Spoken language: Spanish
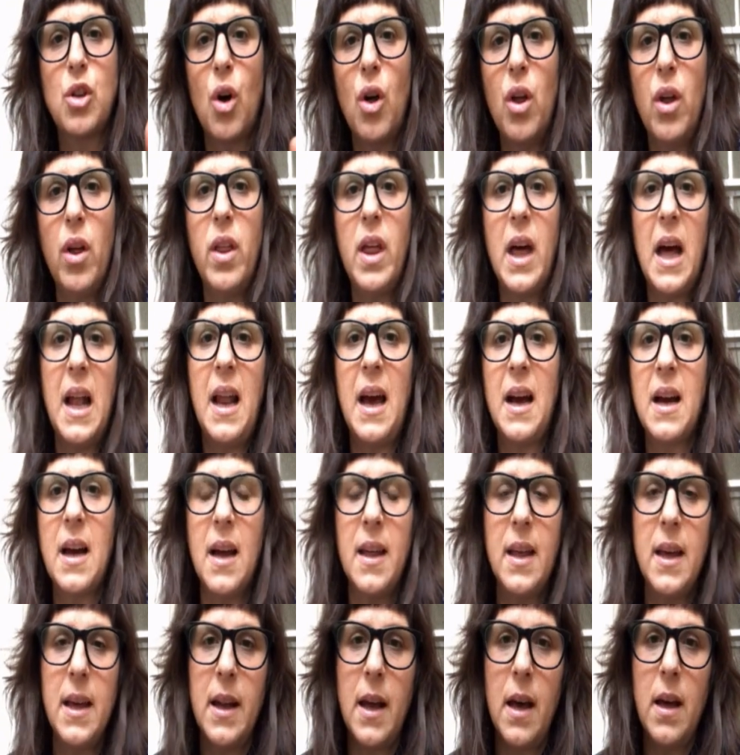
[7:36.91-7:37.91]
toda la
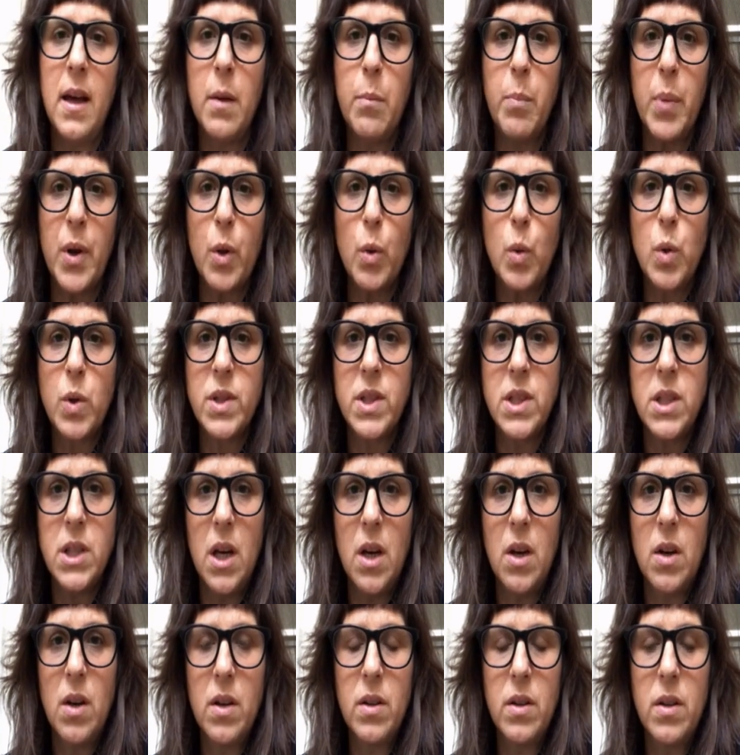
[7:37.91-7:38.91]
cadena de
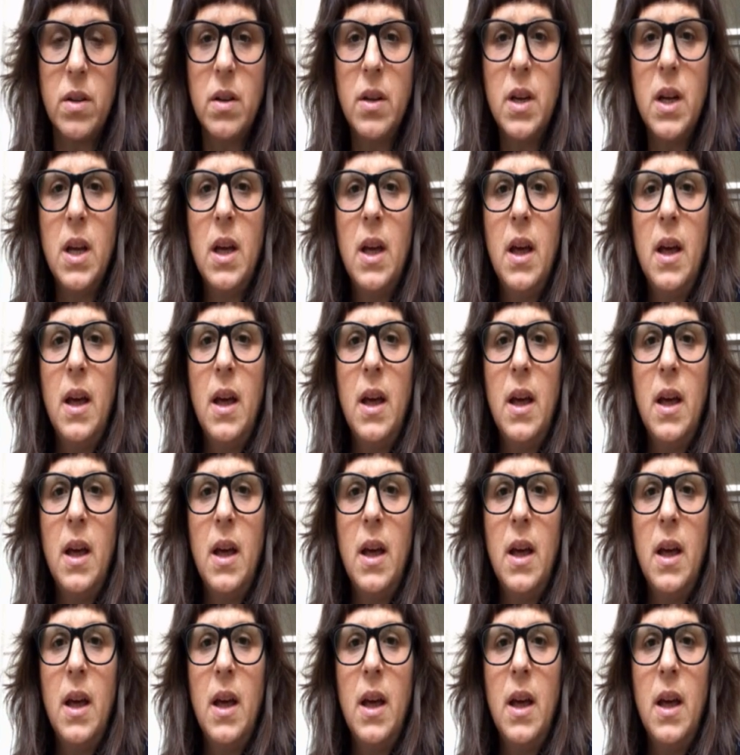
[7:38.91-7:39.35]
producción